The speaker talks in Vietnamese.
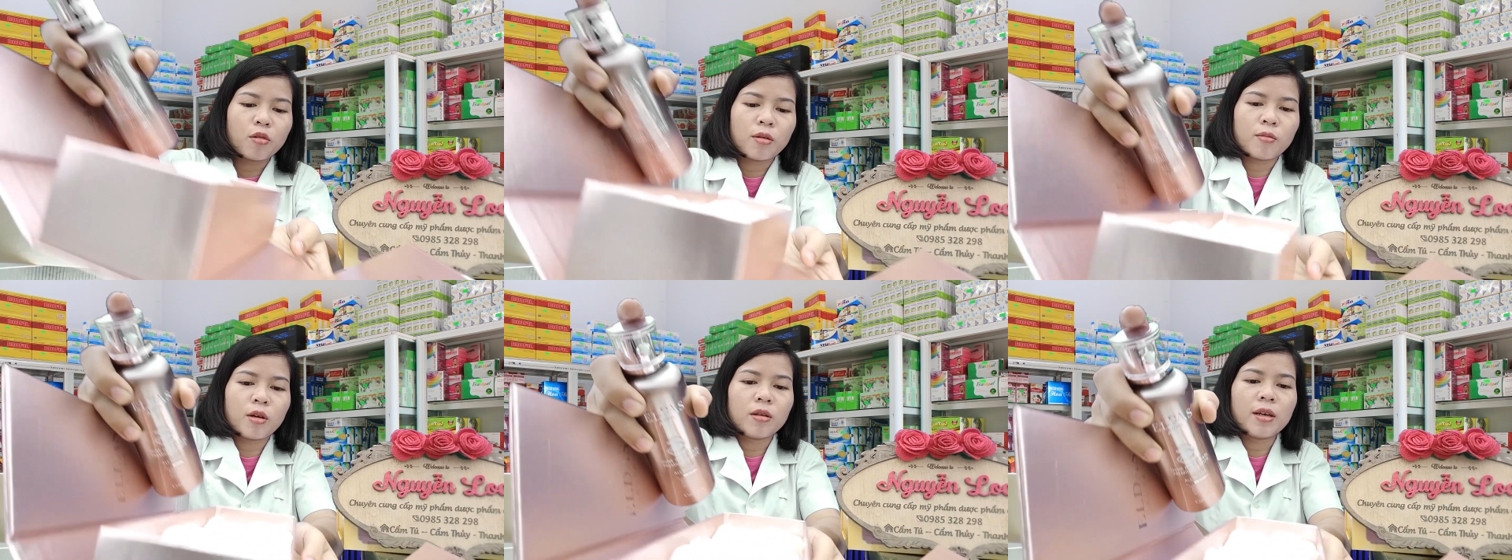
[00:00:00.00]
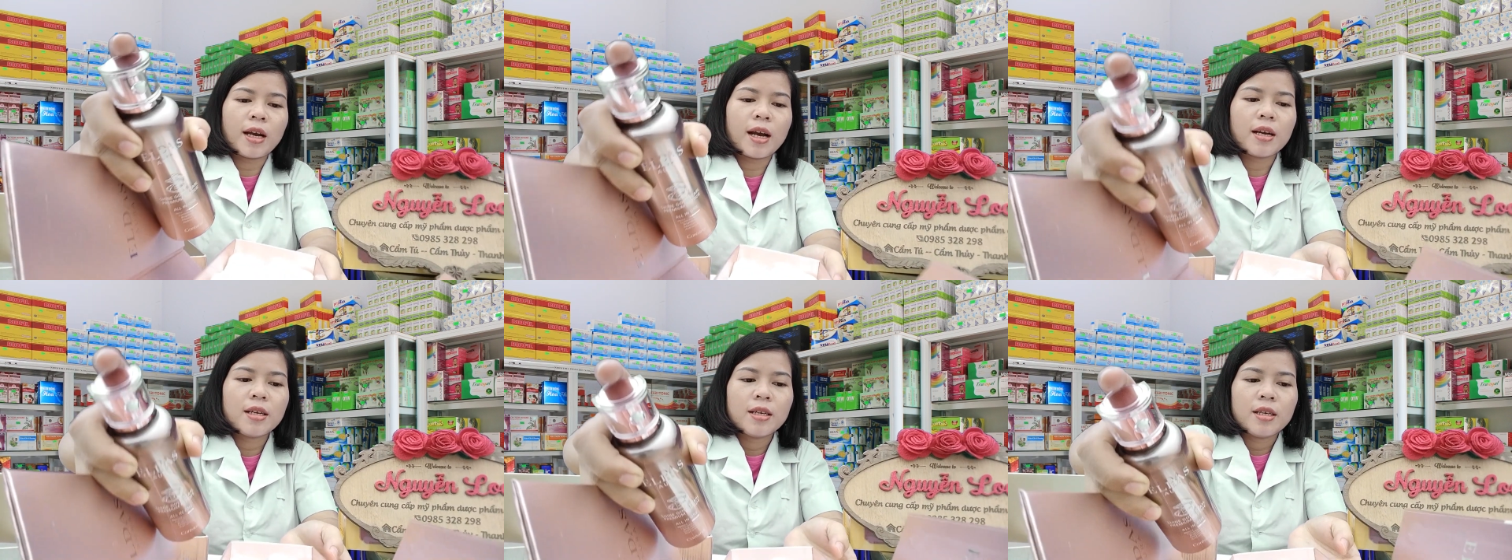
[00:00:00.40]
người ạ.
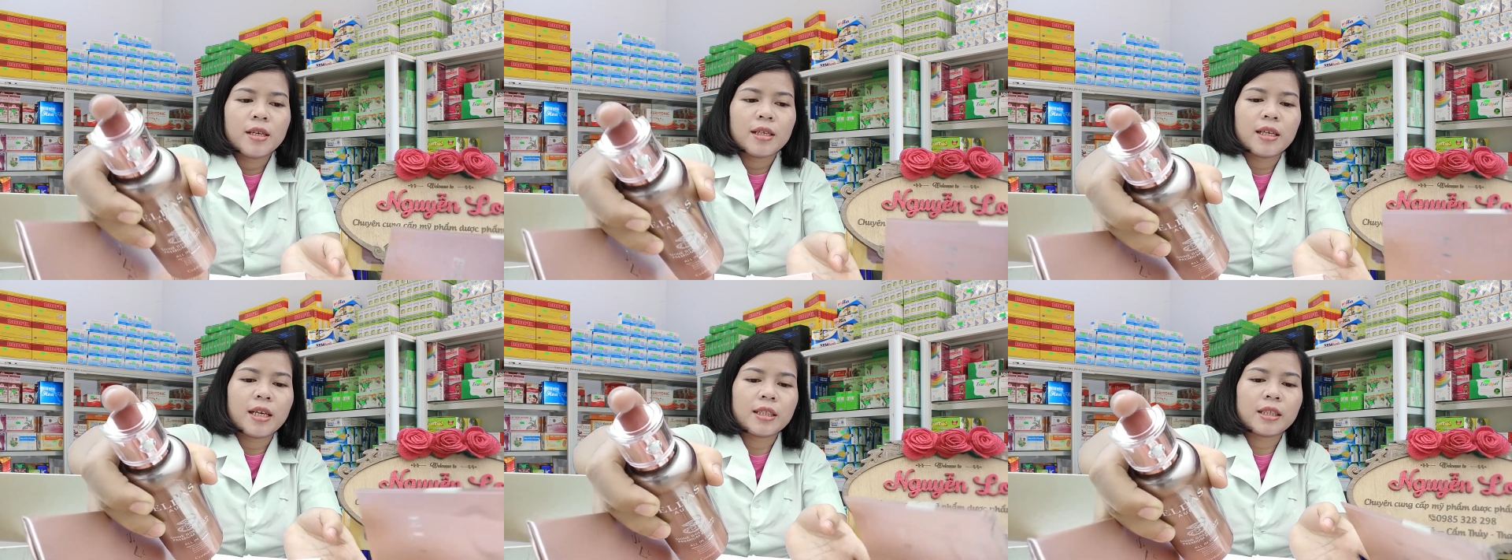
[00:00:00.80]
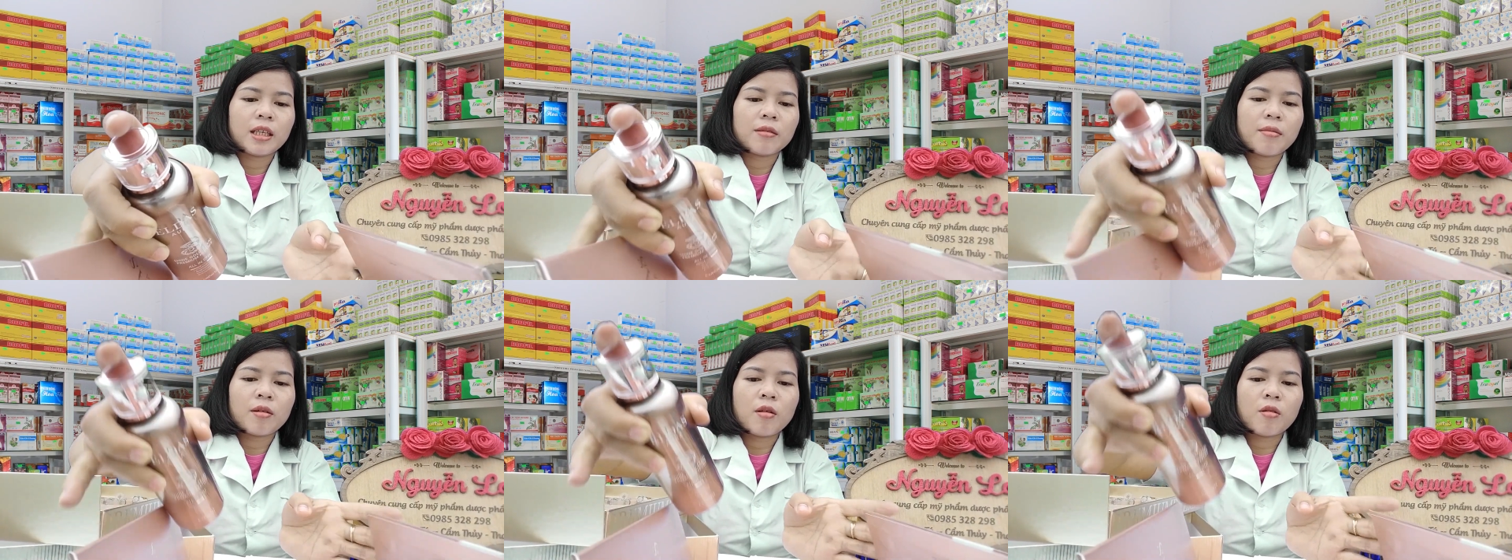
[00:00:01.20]
Đấy, tế
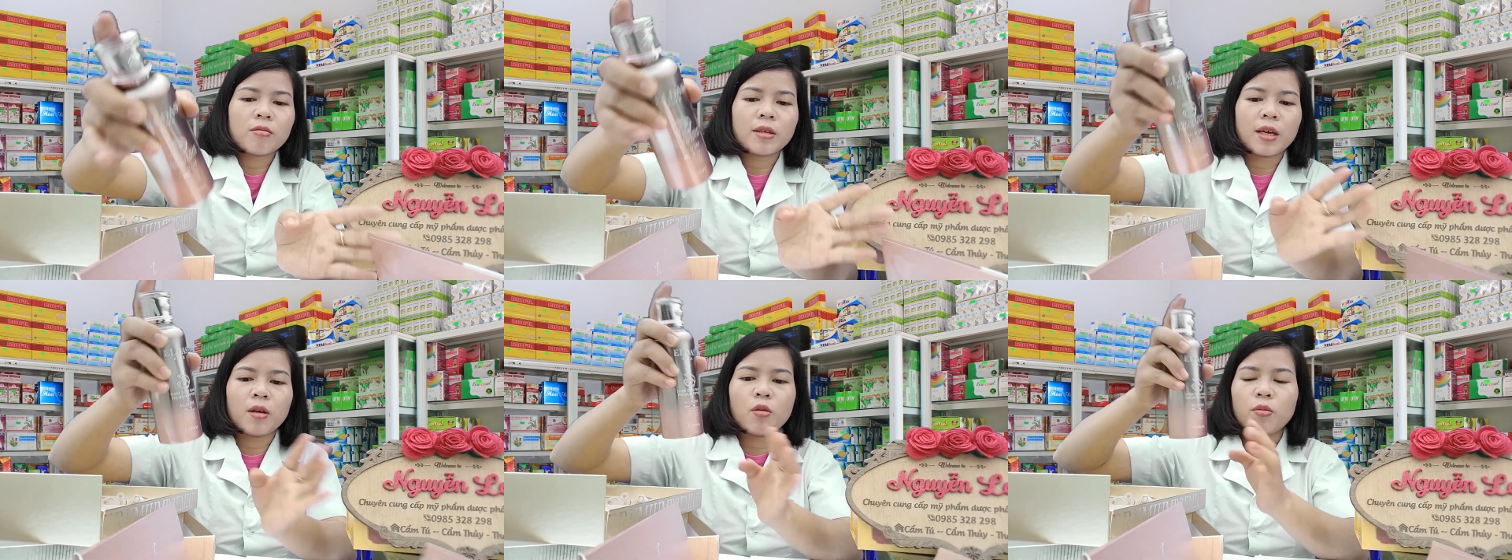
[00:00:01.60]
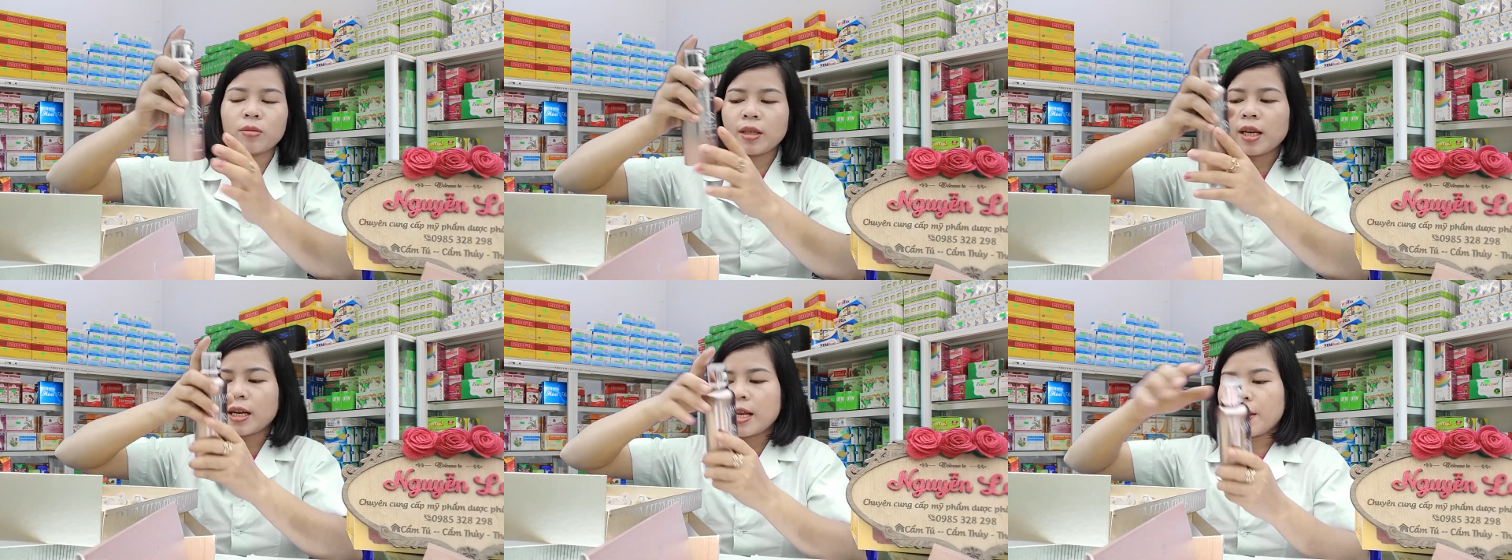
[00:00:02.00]
bào gốc này hộp rất
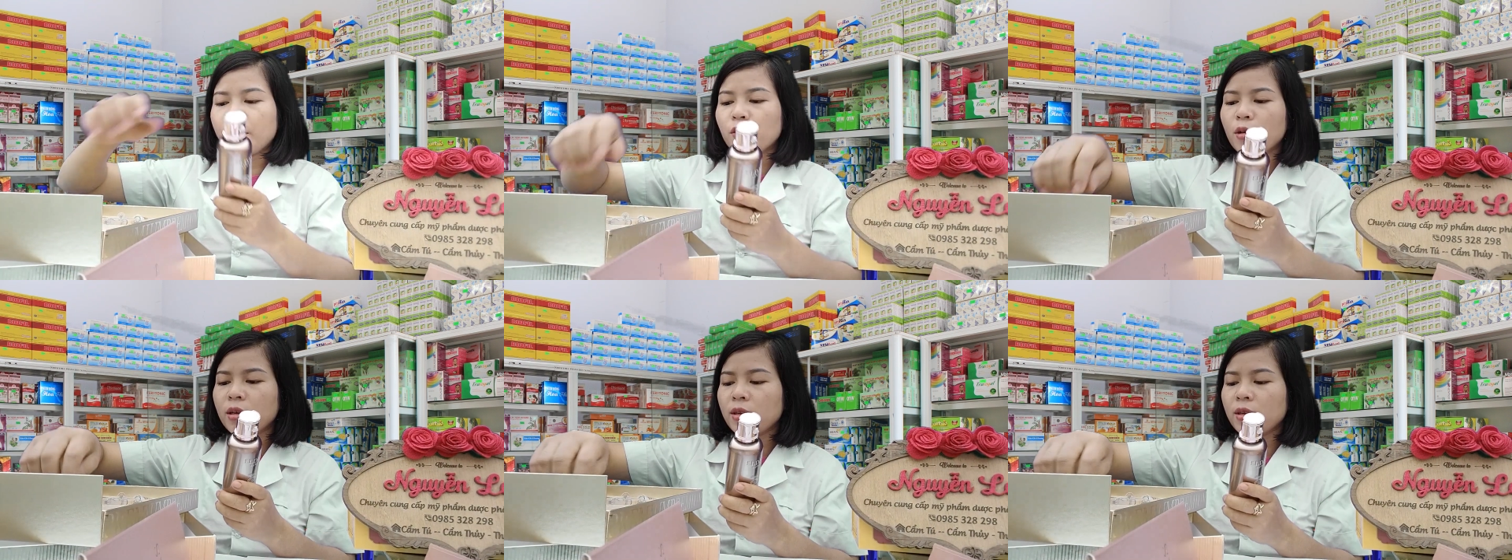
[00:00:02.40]
là đẹp luôn.